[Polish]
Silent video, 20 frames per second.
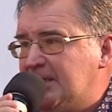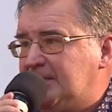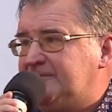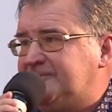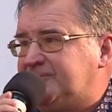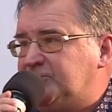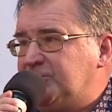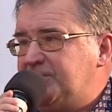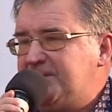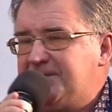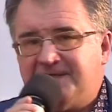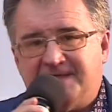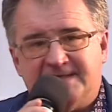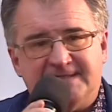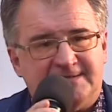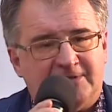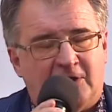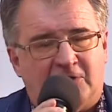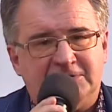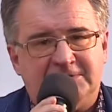wójt
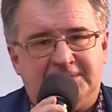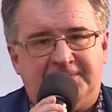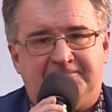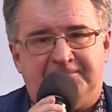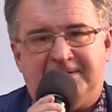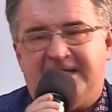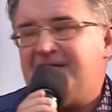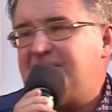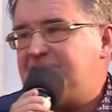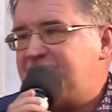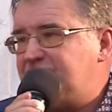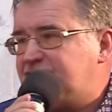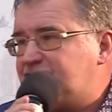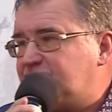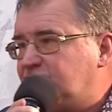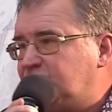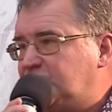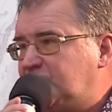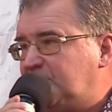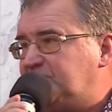jest od
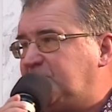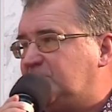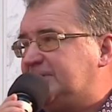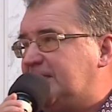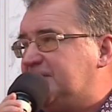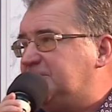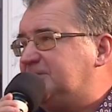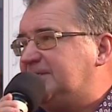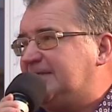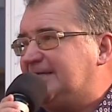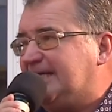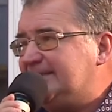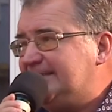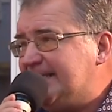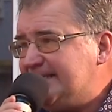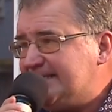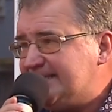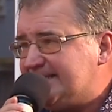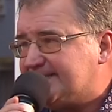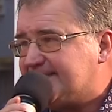pięciu bodajże
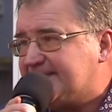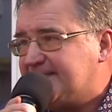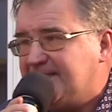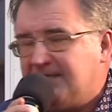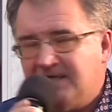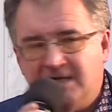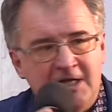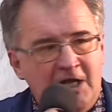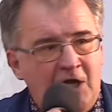kadencji.